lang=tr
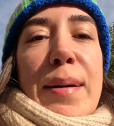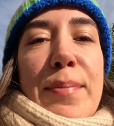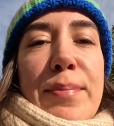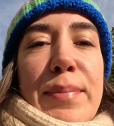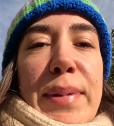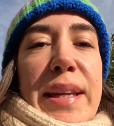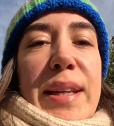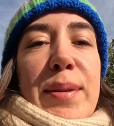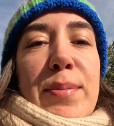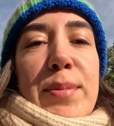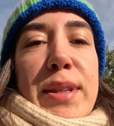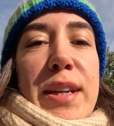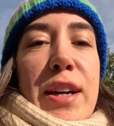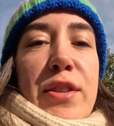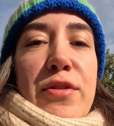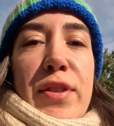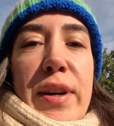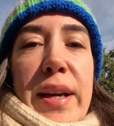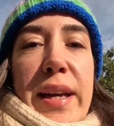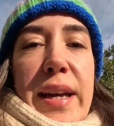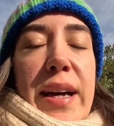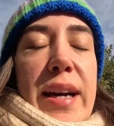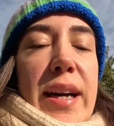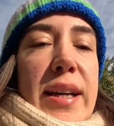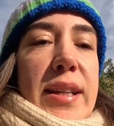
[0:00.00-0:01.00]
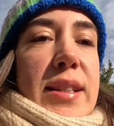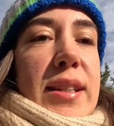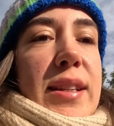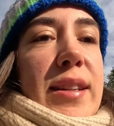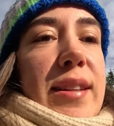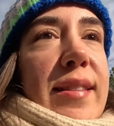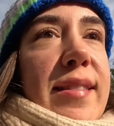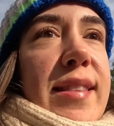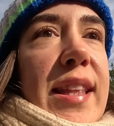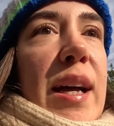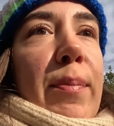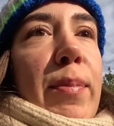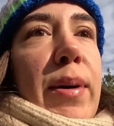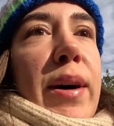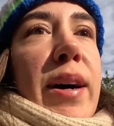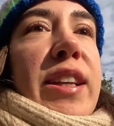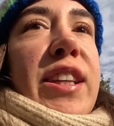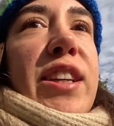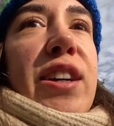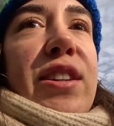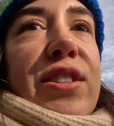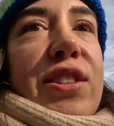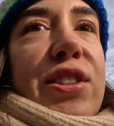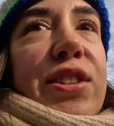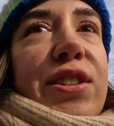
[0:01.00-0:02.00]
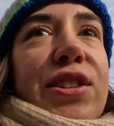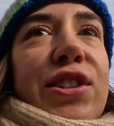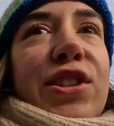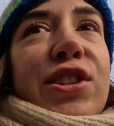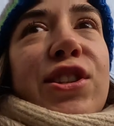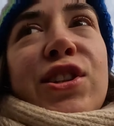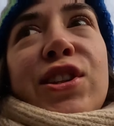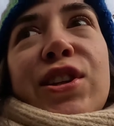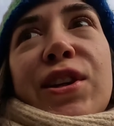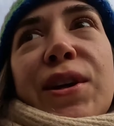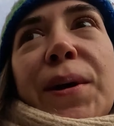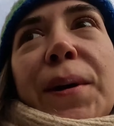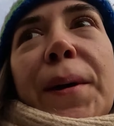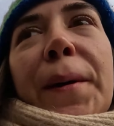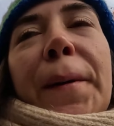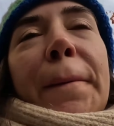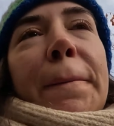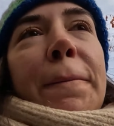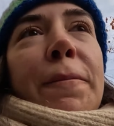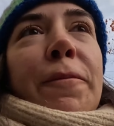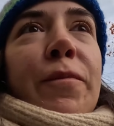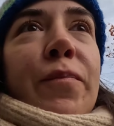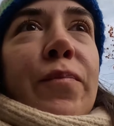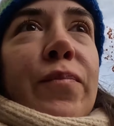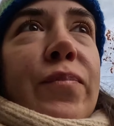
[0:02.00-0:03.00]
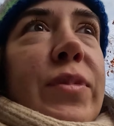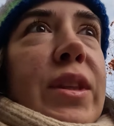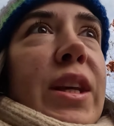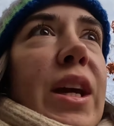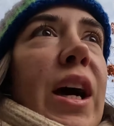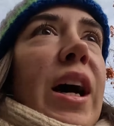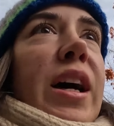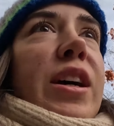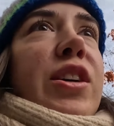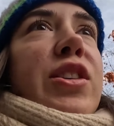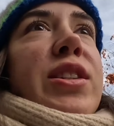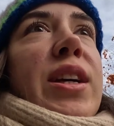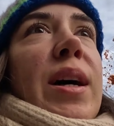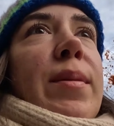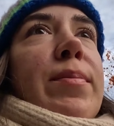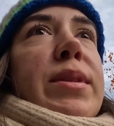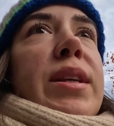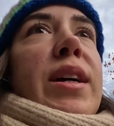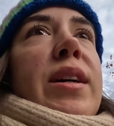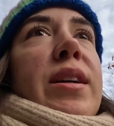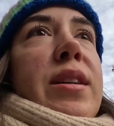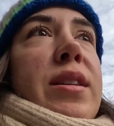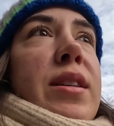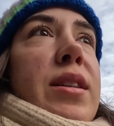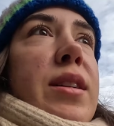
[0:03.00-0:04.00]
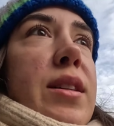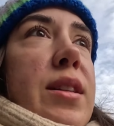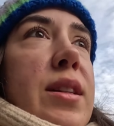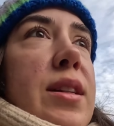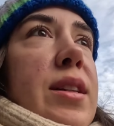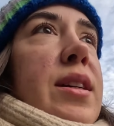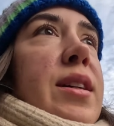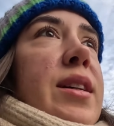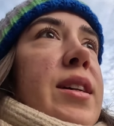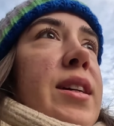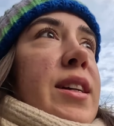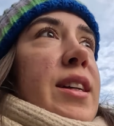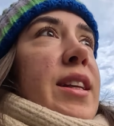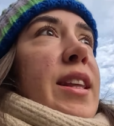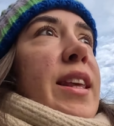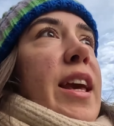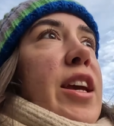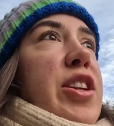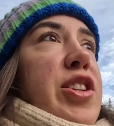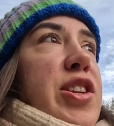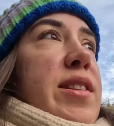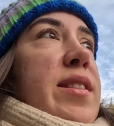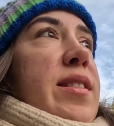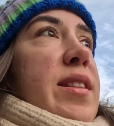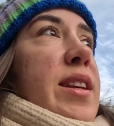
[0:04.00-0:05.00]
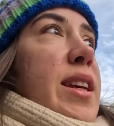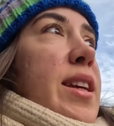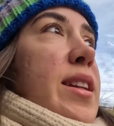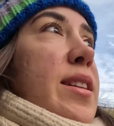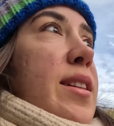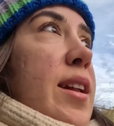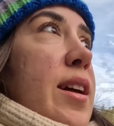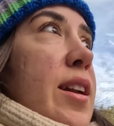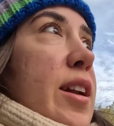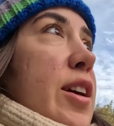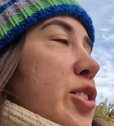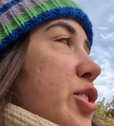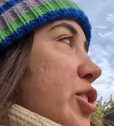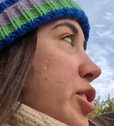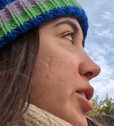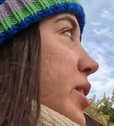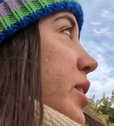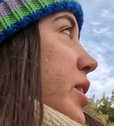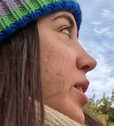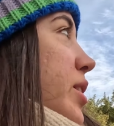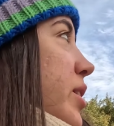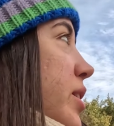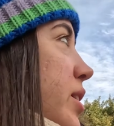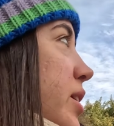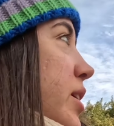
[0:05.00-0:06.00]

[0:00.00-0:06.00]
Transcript: Tam benim kafaya yani. Sabah yatış, akşam takıl, gece zihinler açık.